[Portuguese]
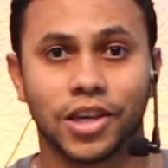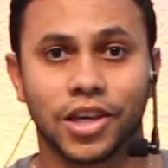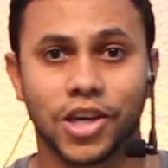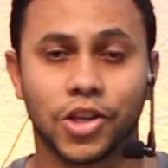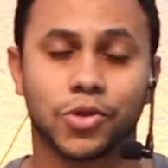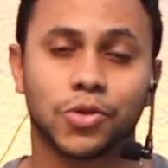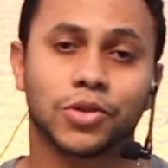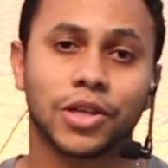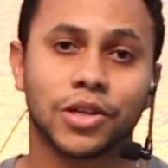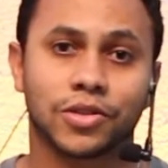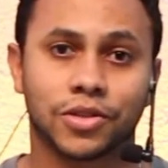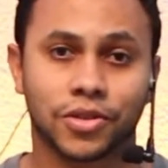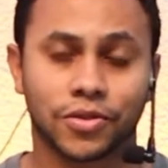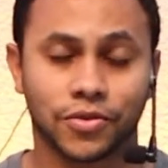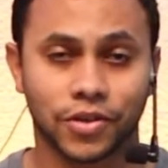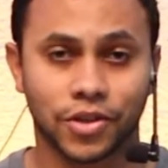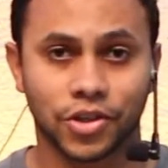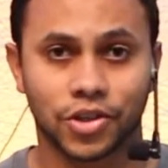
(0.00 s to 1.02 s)
e
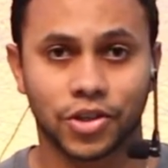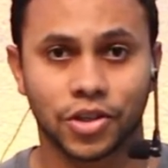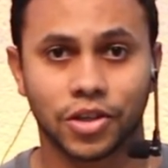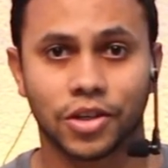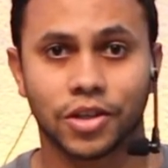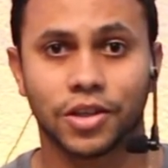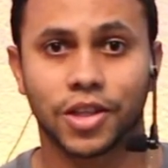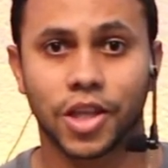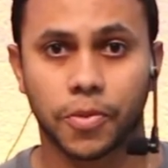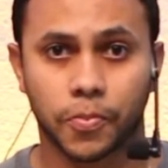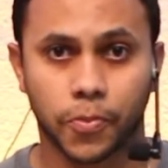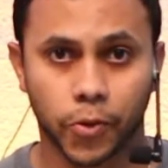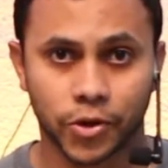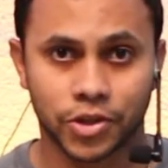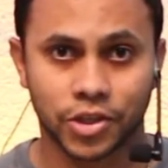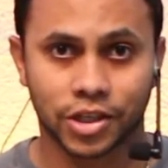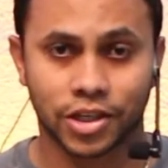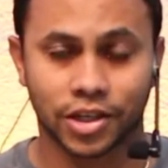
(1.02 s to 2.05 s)
220
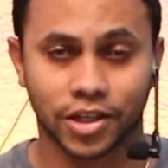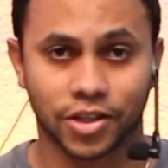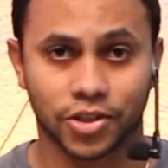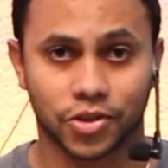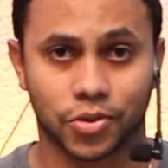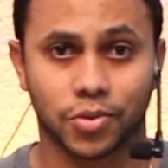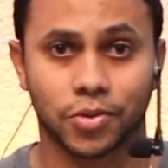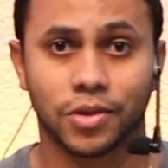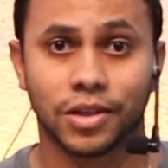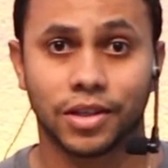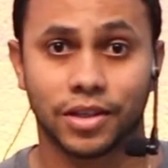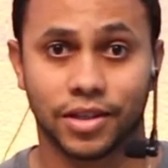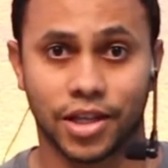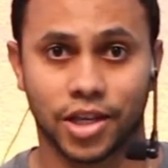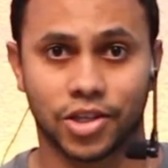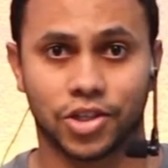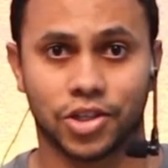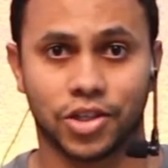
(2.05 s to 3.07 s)
depois de Cristo,
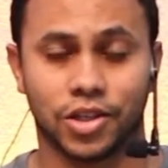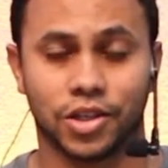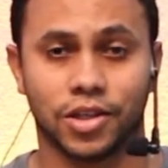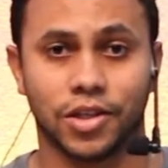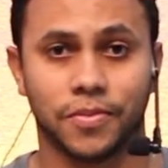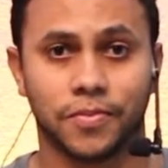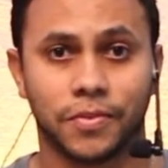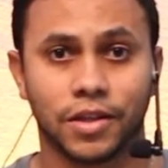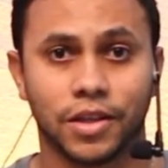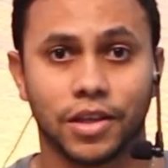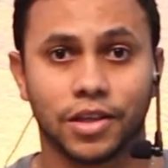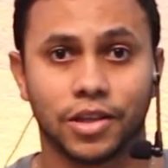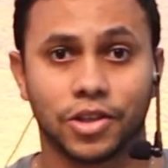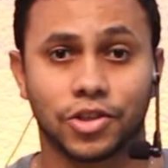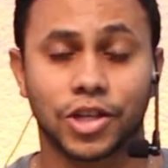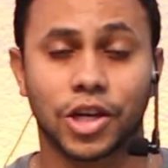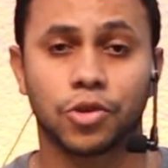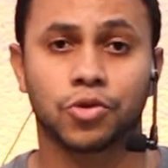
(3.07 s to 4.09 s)
na China.
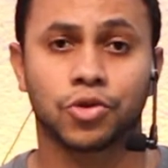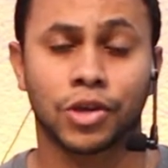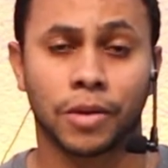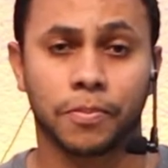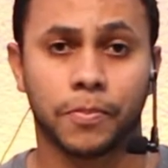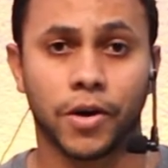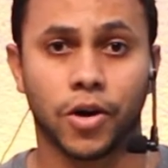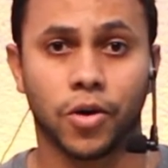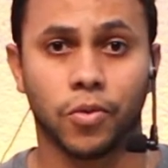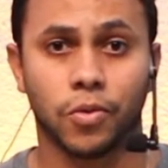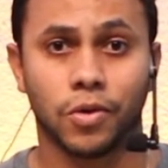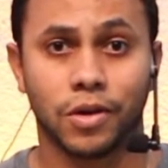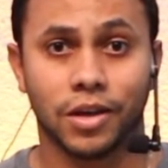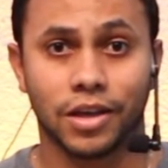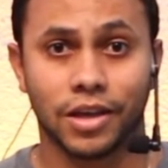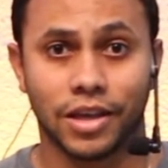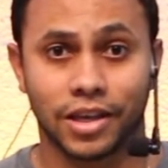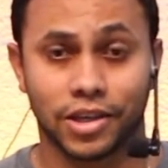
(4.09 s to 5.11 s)
Já no Japão,
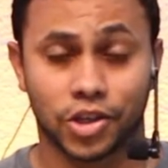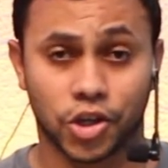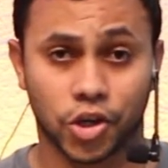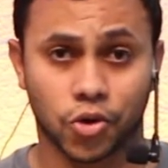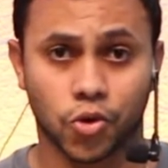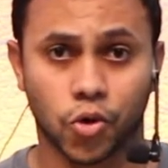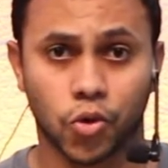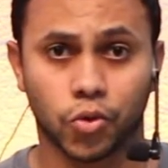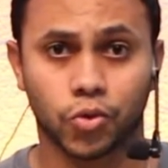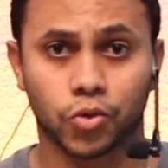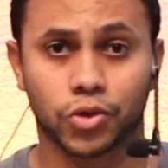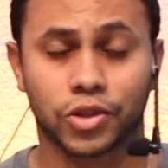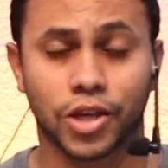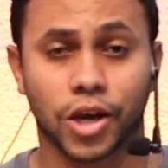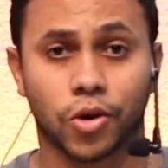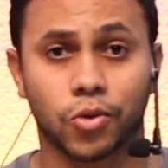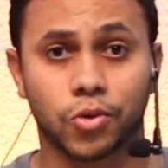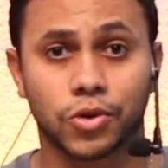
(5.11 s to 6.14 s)
chegou no
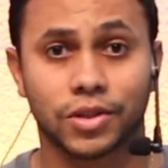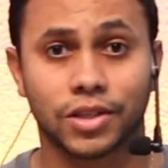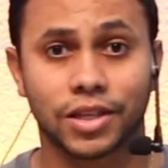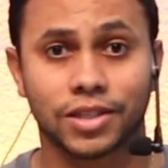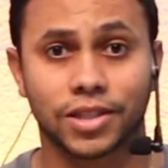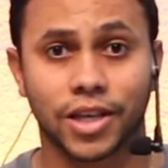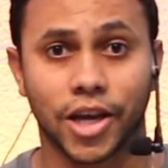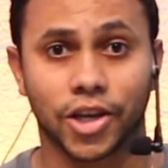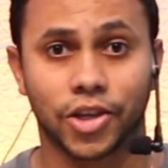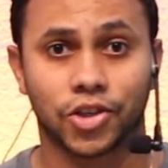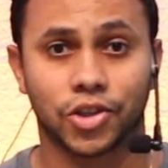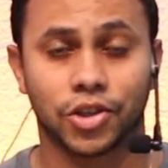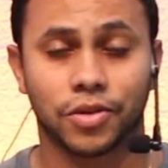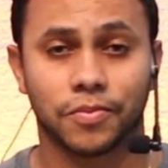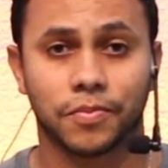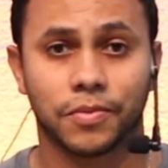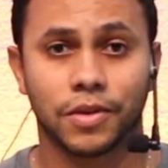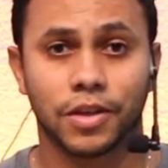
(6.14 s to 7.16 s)
século 17
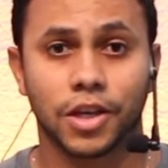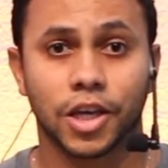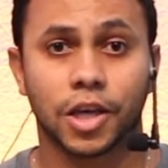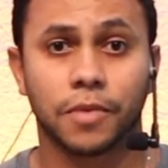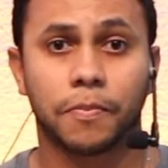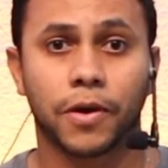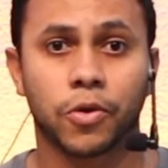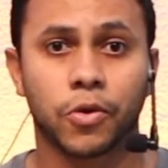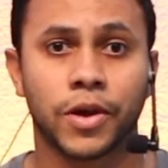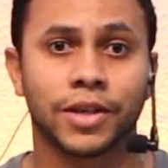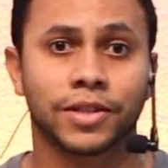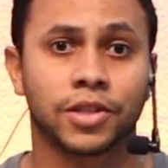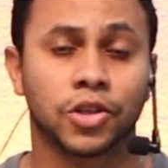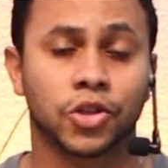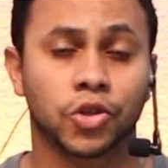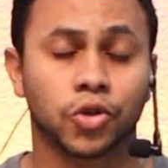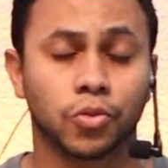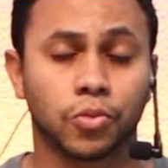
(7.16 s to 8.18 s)
e para o
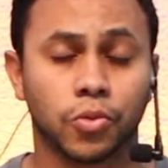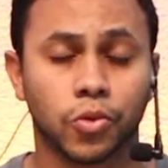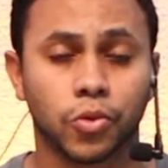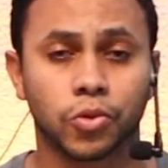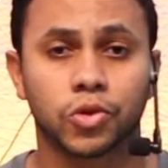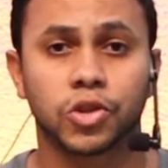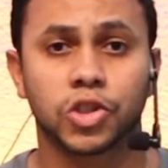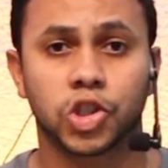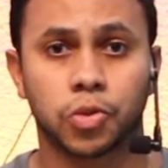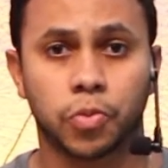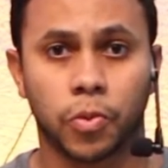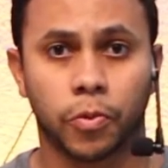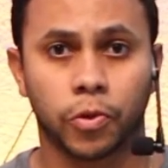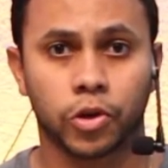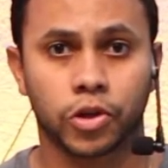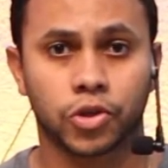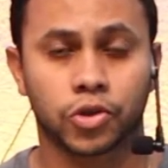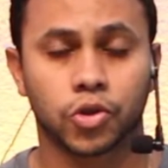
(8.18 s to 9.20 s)
restante do mundo se
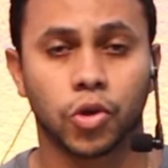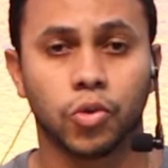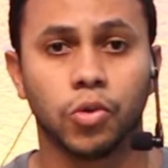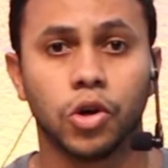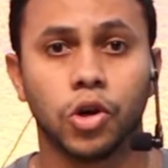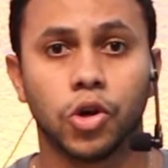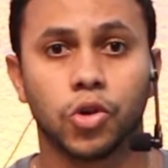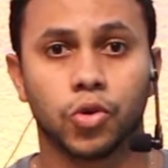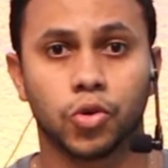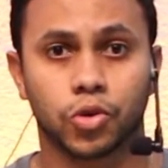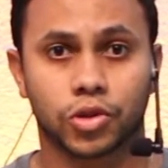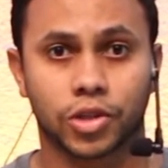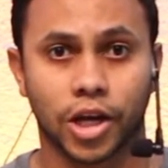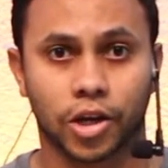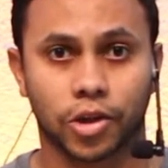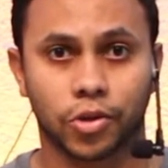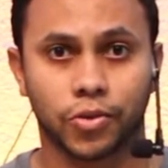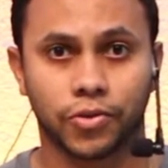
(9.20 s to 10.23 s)
popularizou no
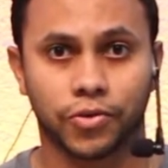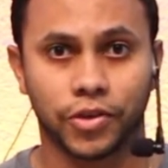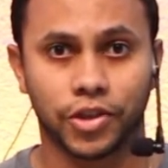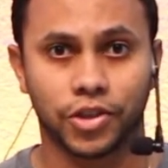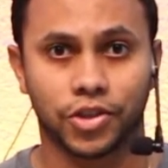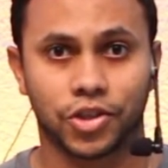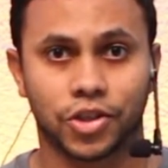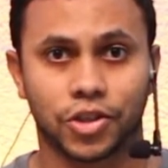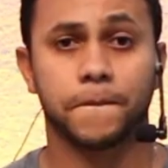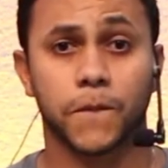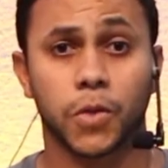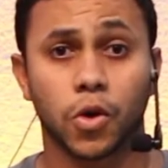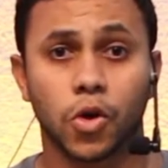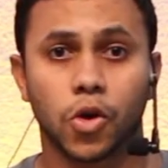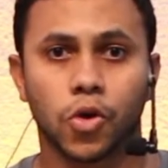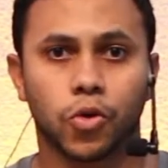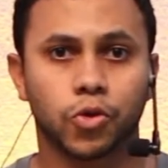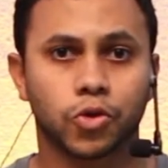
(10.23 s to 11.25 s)
século 20.
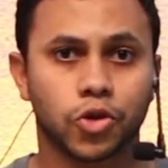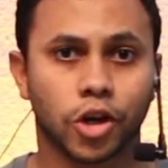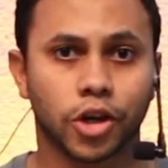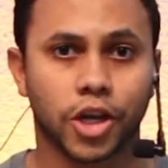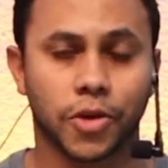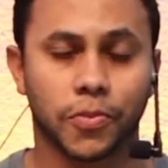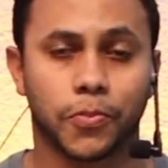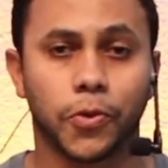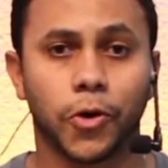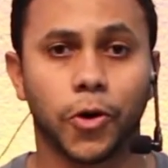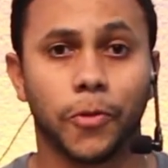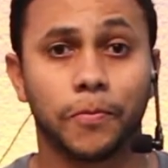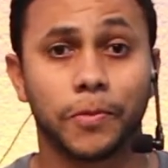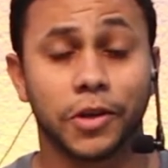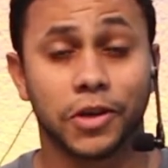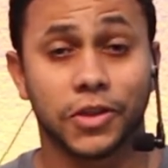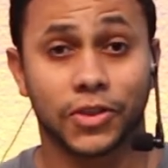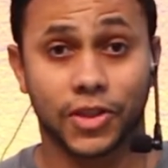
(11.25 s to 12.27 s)
O Jokinpo
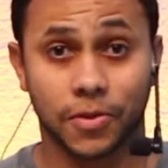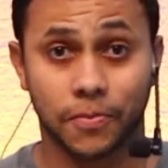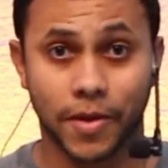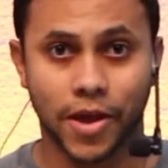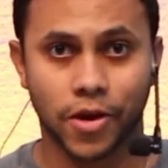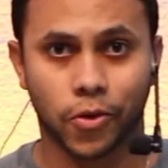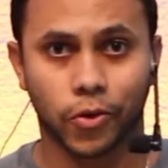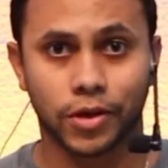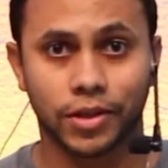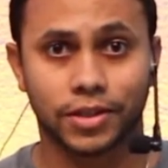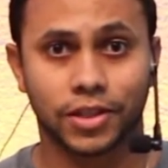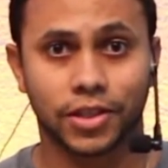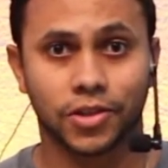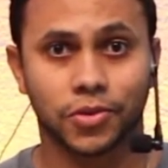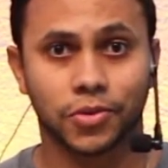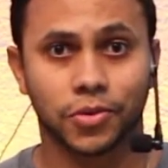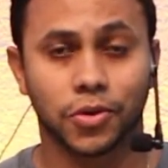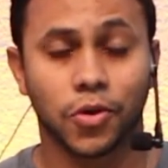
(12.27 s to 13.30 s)
também é
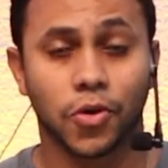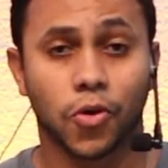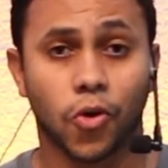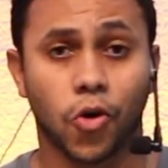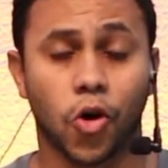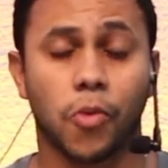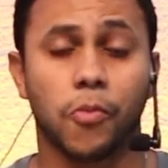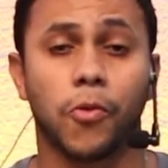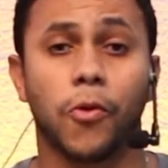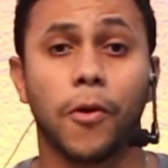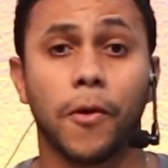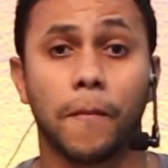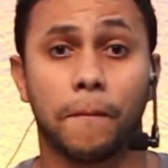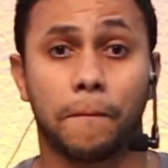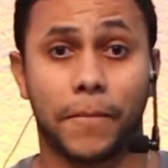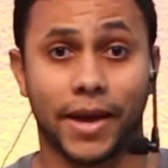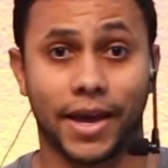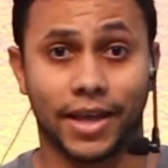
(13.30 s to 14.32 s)
conhecido como
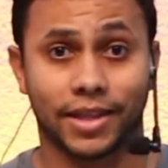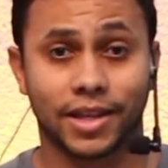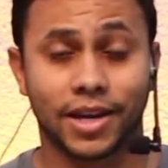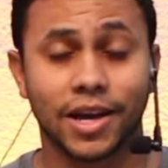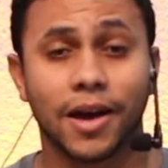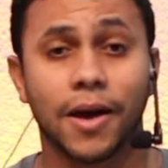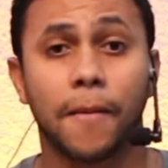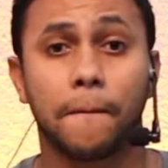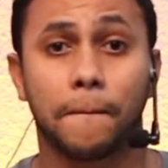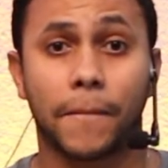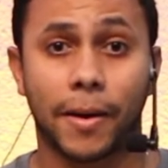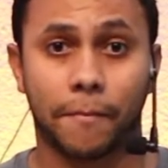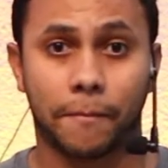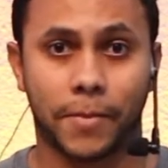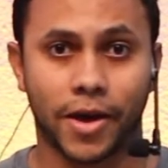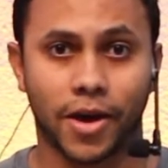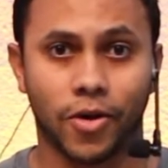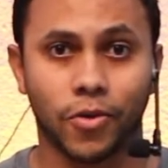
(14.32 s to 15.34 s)
pedra,
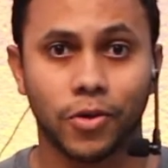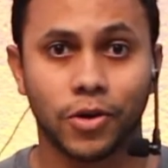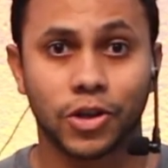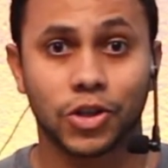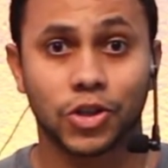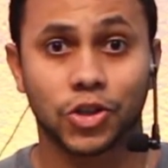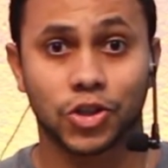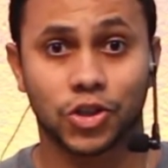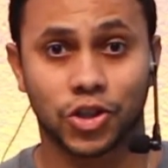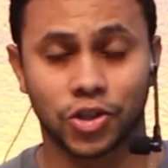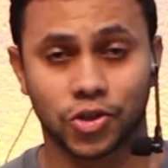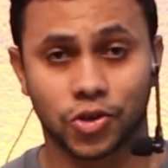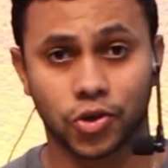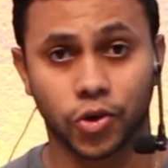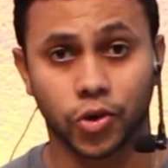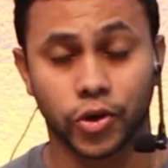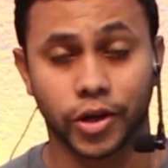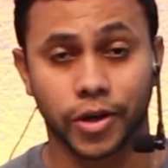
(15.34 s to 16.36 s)
papel,
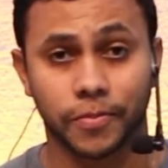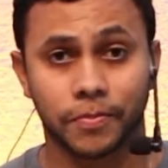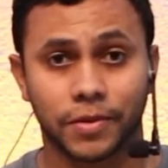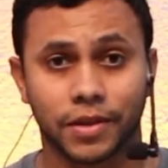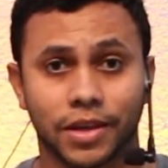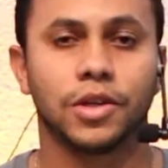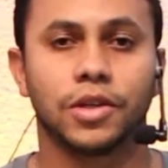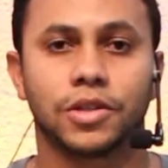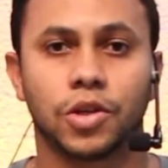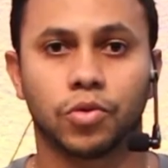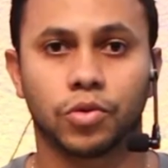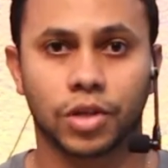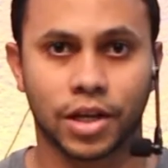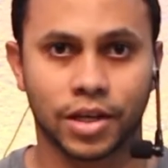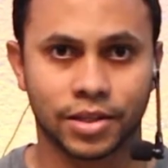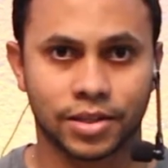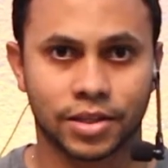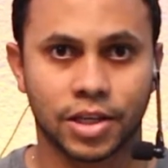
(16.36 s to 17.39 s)
tesoura. São
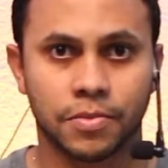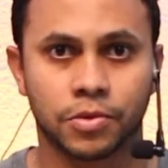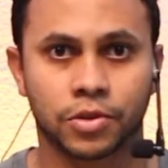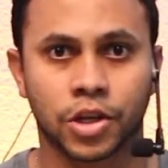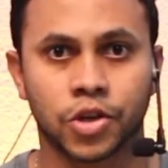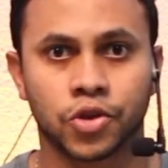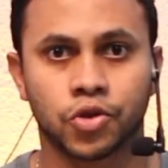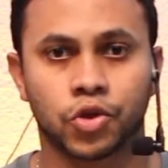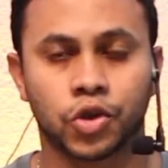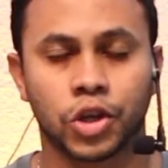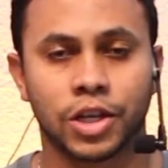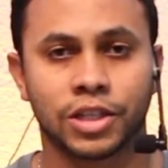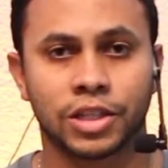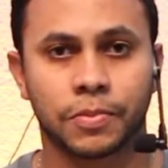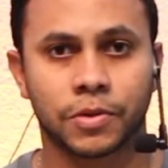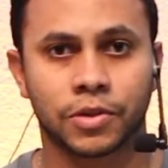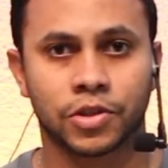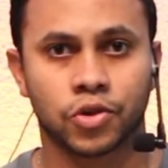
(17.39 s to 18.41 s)
três símbolos que a gente
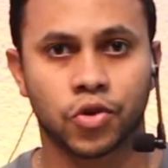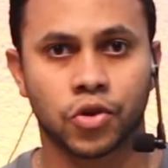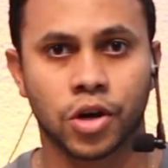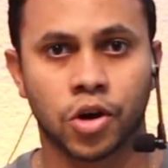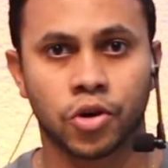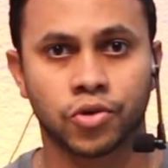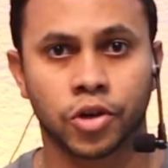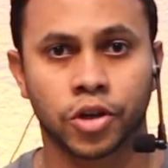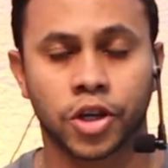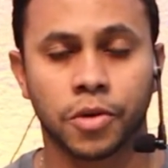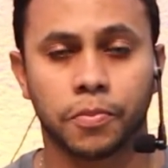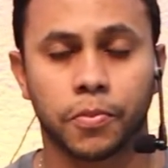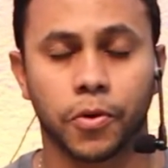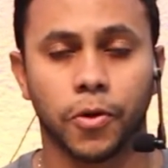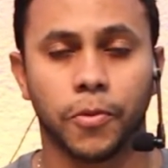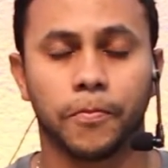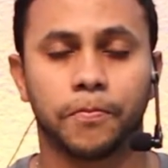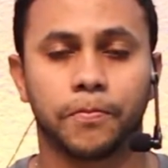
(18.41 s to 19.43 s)
utiliza para se jogar o Joaquim
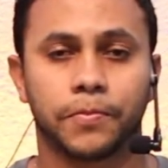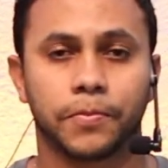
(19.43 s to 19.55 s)
Pô.